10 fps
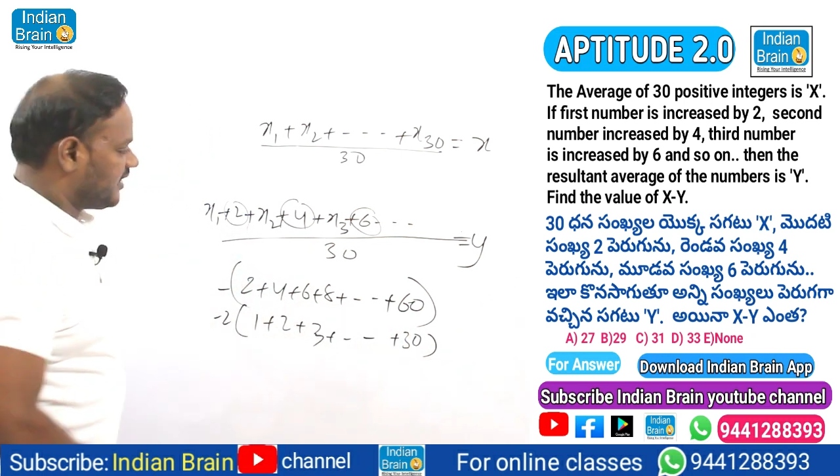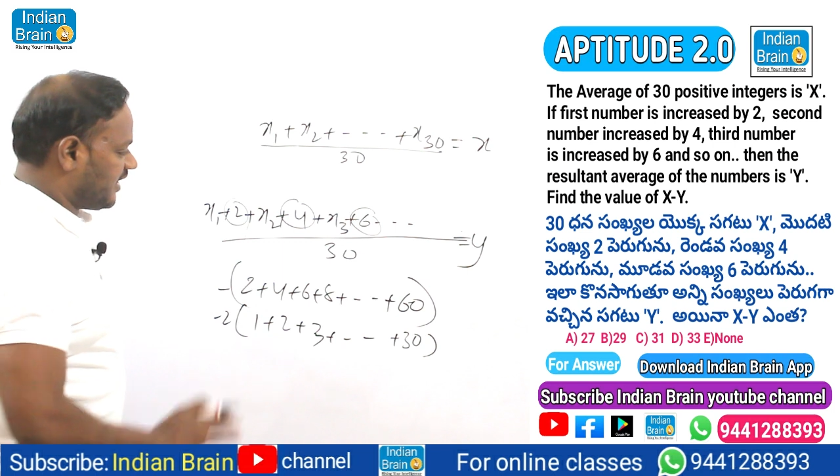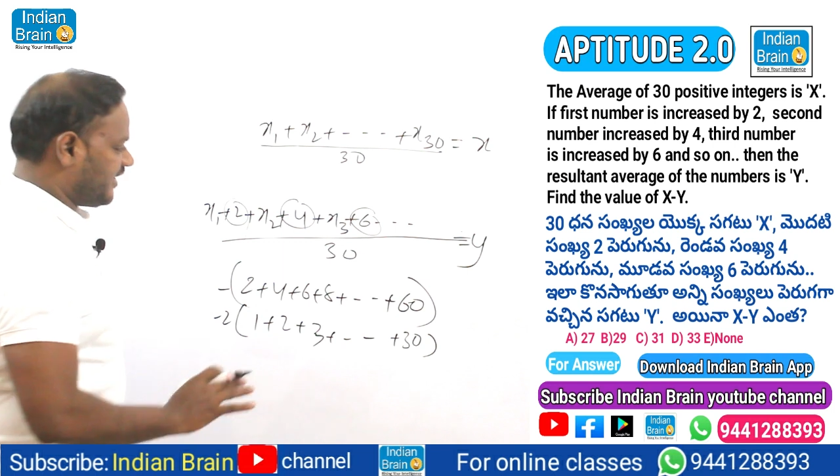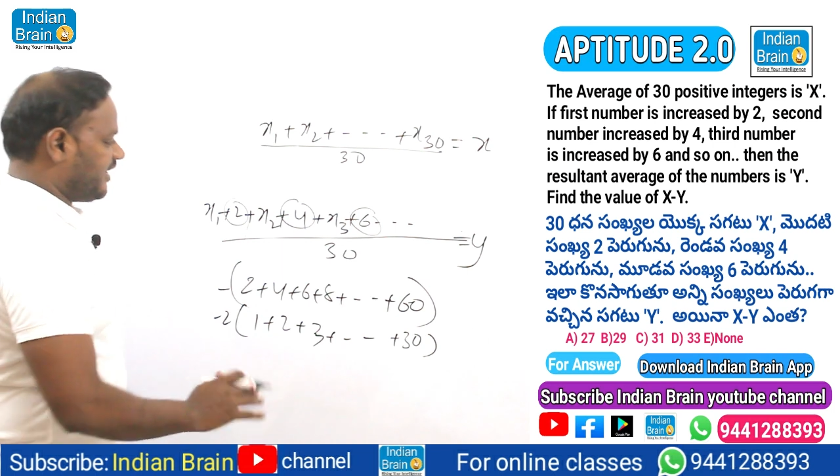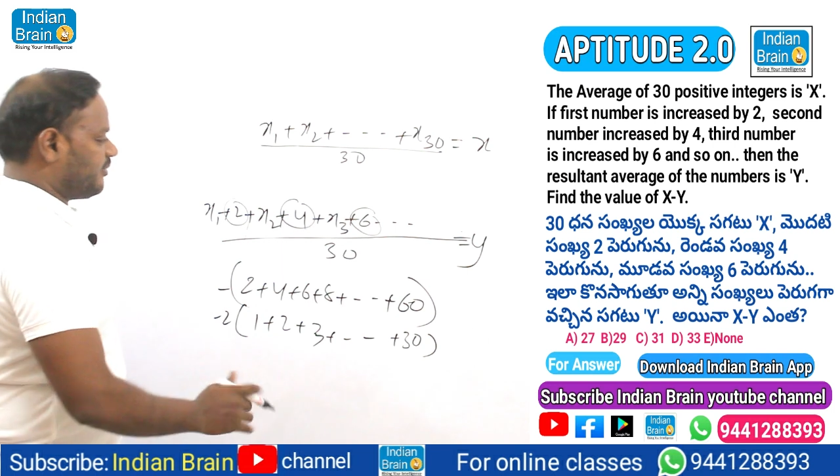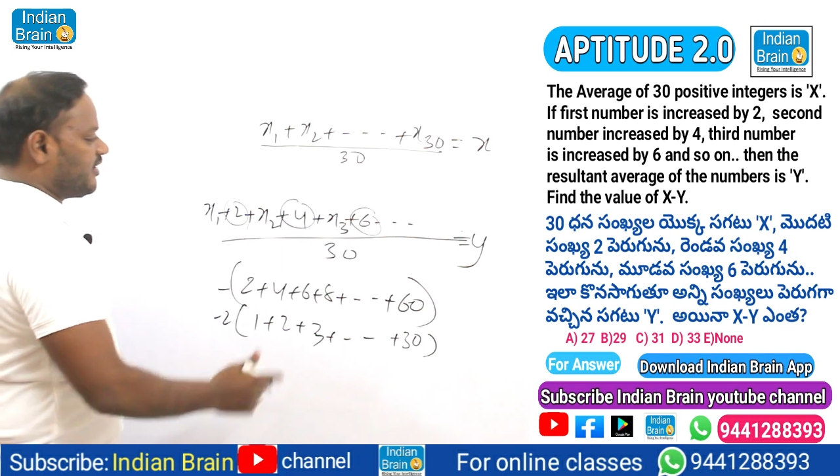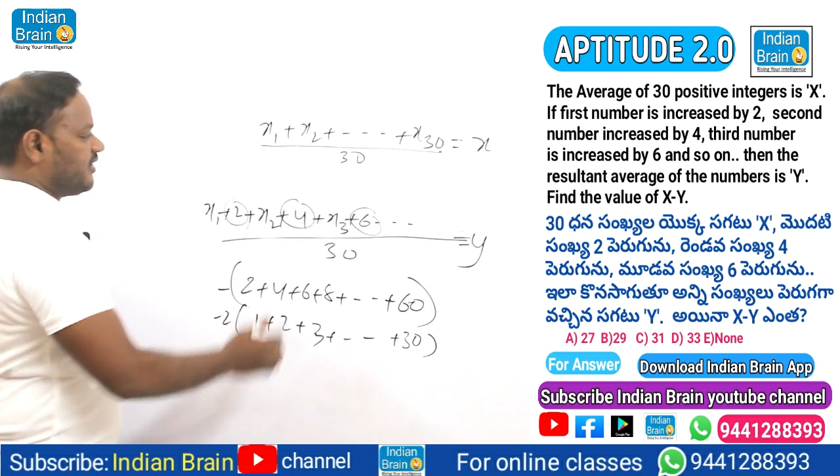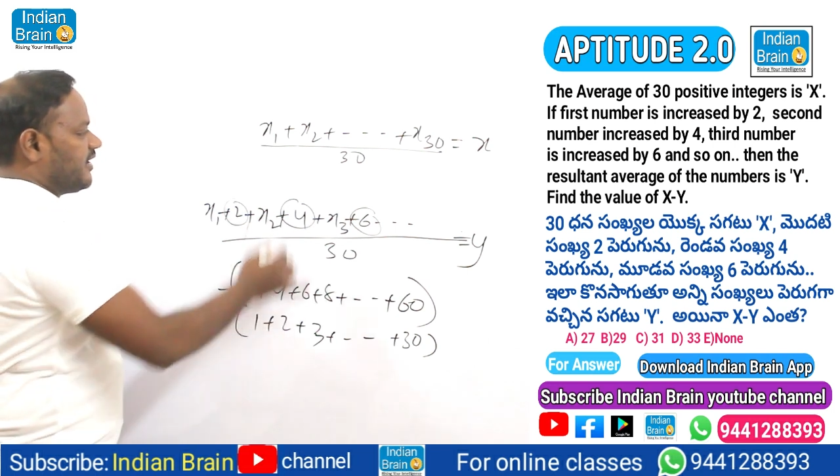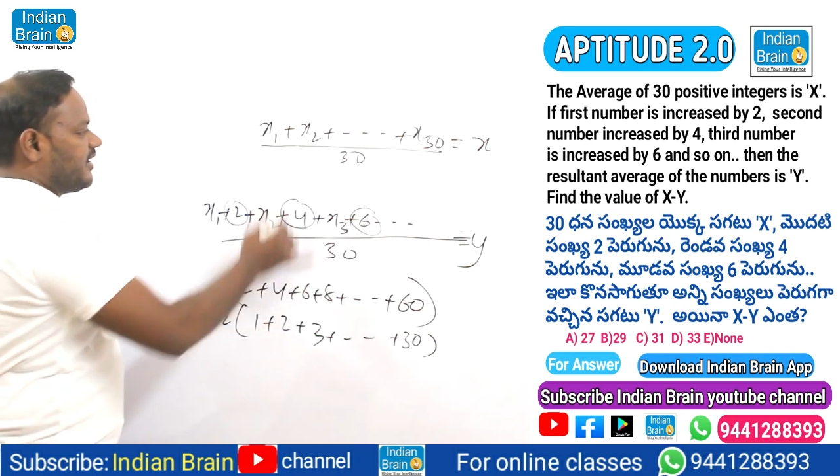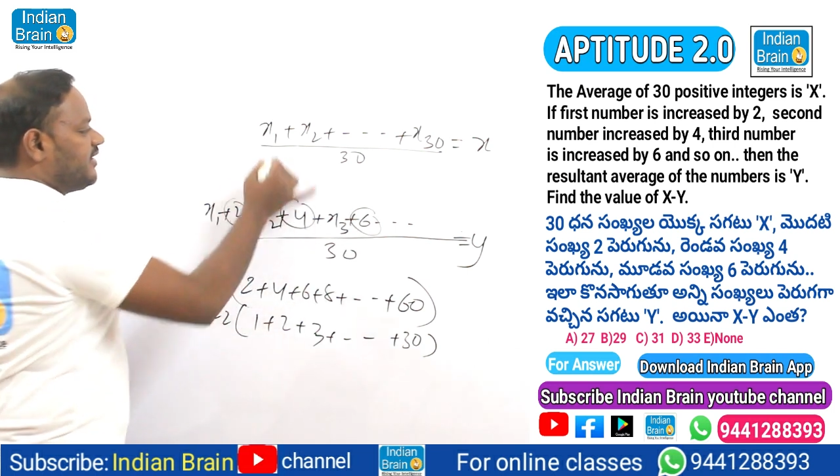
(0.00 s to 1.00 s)
కానీ
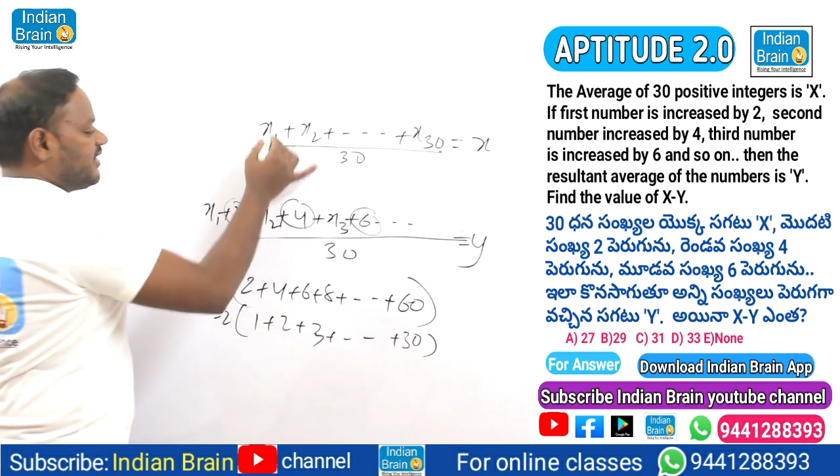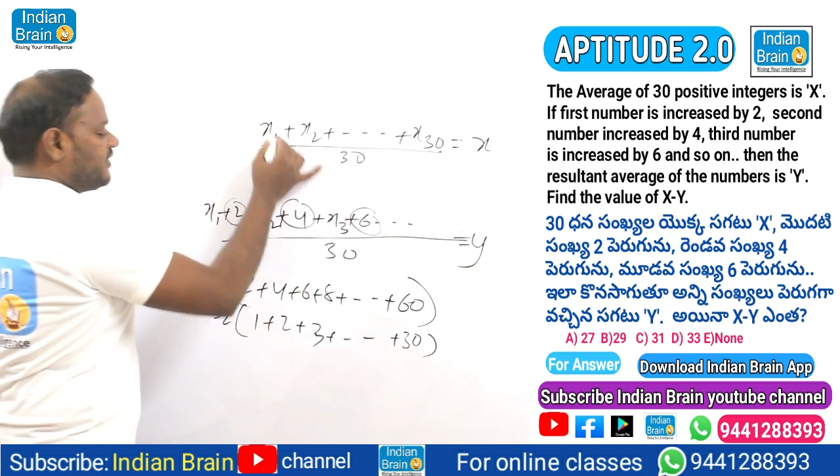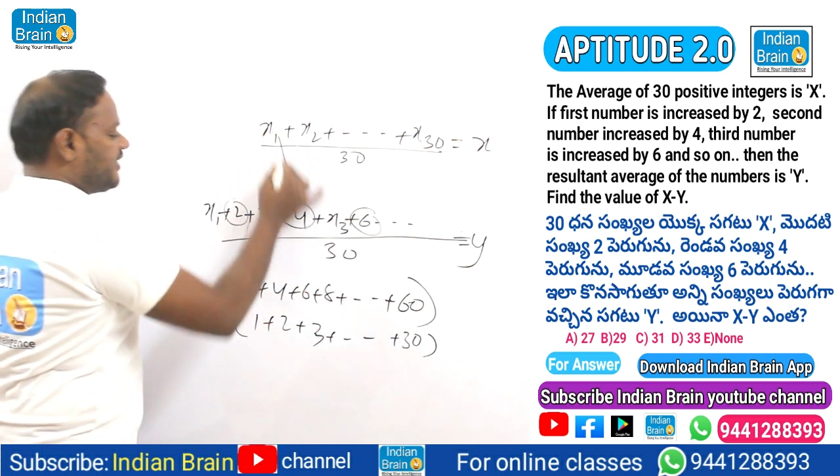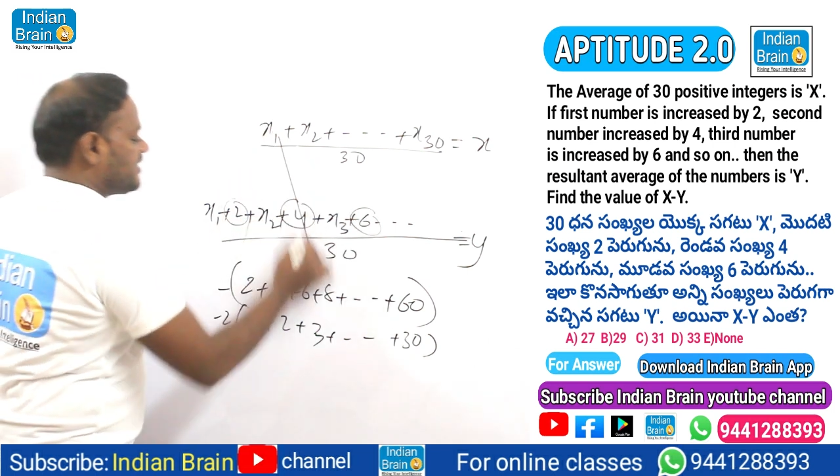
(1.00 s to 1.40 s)
నేనేమంటున్నాంటే ఇది అందరు